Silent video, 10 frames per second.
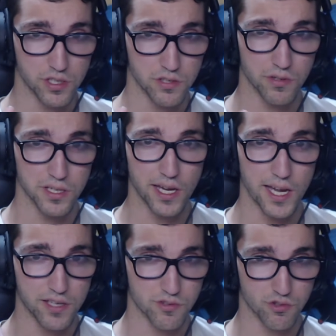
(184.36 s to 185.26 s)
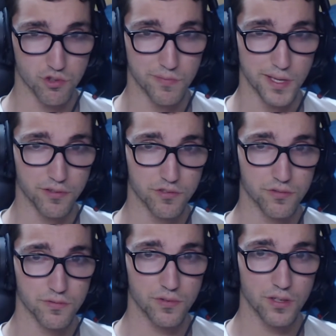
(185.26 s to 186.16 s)
Yugi a esos dos mazos.
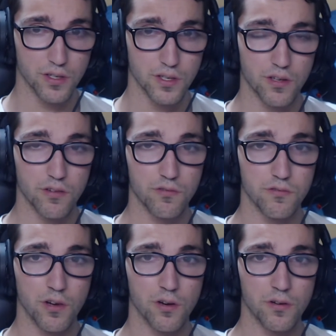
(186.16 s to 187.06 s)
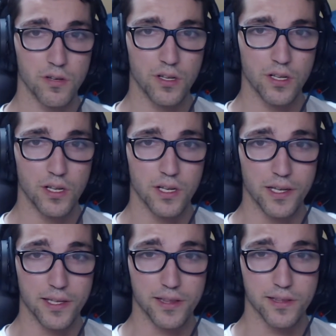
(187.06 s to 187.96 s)
Luego,
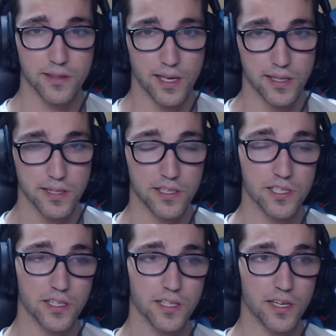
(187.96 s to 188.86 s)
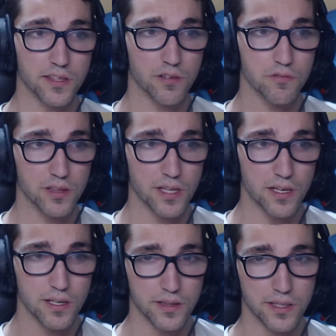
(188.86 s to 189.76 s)
ahí tienes que darte cuenta
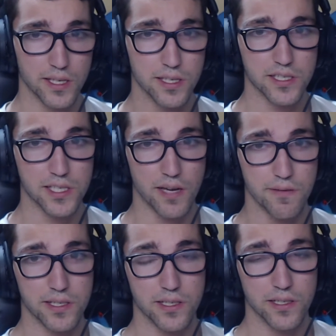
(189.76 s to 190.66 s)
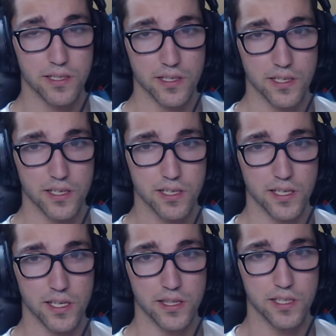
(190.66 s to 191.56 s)
de saber
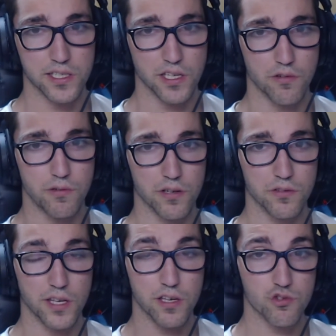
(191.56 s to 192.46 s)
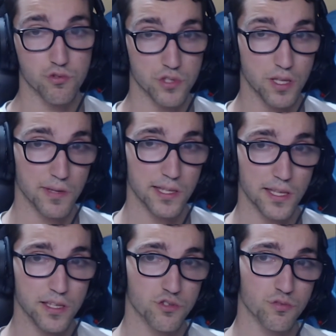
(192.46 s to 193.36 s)
qué tienes que jugar contra ellos, sus
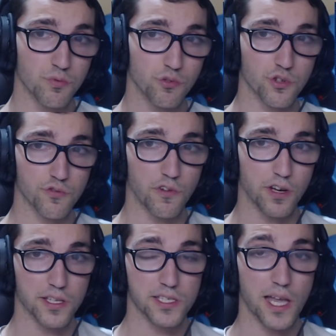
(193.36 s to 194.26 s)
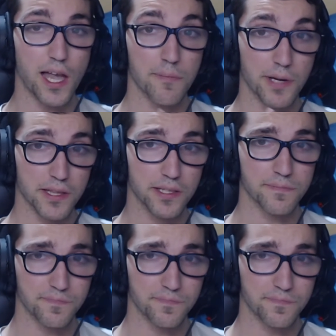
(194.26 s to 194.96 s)
debilidades, sus puntos fuertes. Aparte,